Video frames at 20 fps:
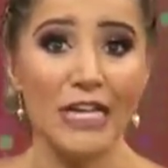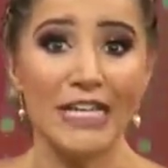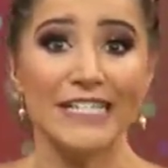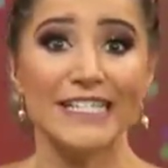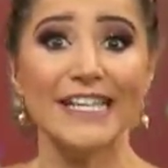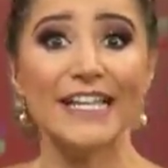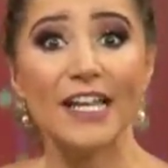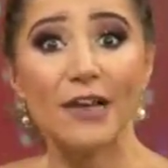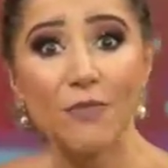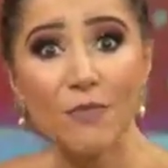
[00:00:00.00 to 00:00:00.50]

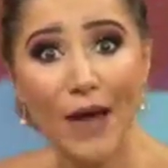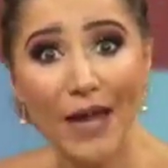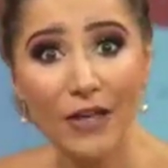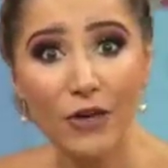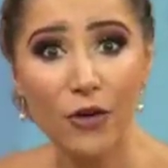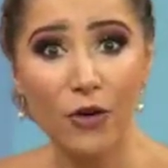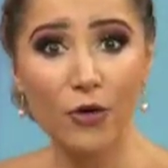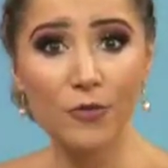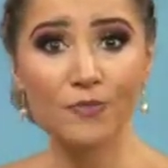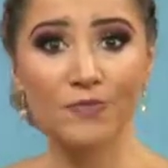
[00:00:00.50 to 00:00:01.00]
Sin
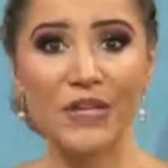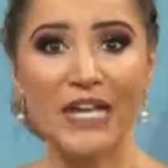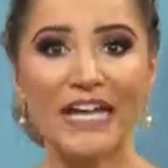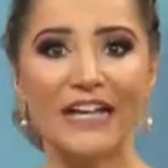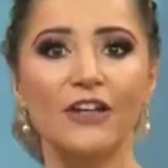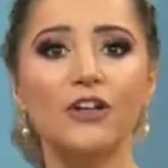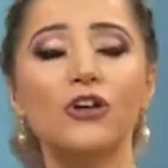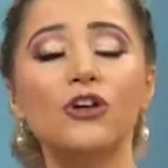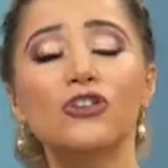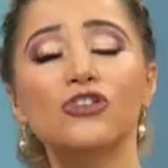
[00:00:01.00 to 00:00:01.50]
embargo,
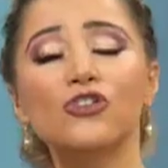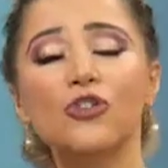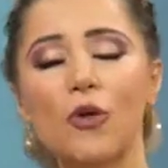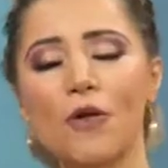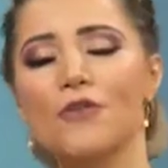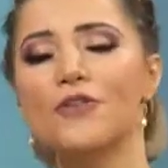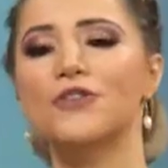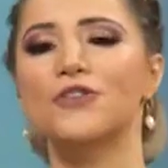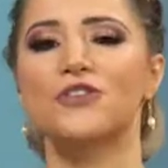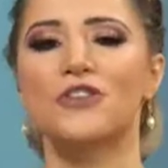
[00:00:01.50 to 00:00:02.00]
no
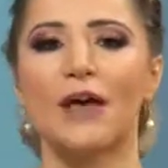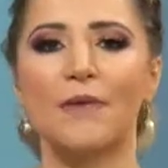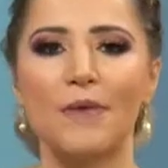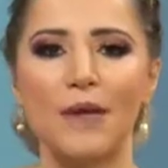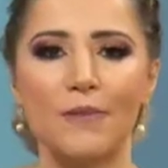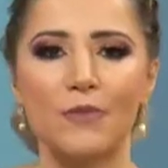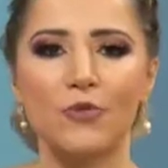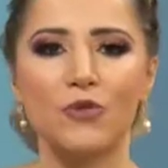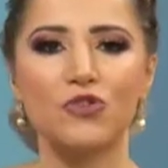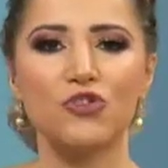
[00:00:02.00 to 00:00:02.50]
todos
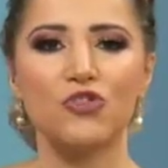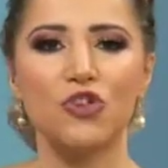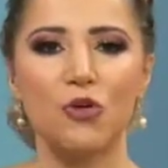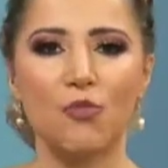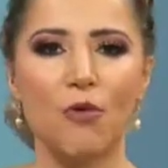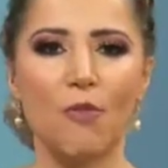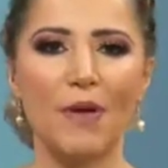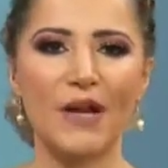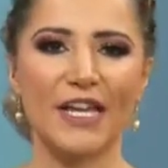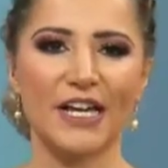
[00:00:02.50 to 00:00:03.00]
sabemos cómo
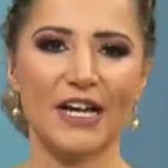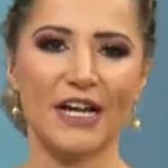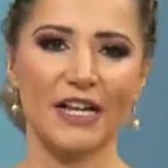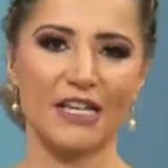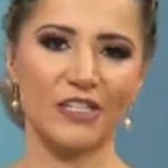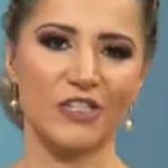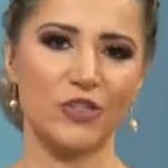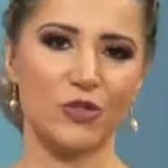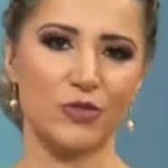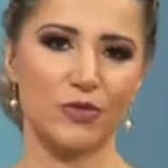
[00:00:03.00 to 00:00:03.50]
manejar
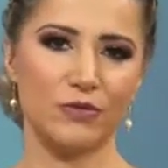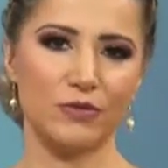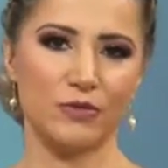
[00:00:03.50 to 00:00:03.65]
esto.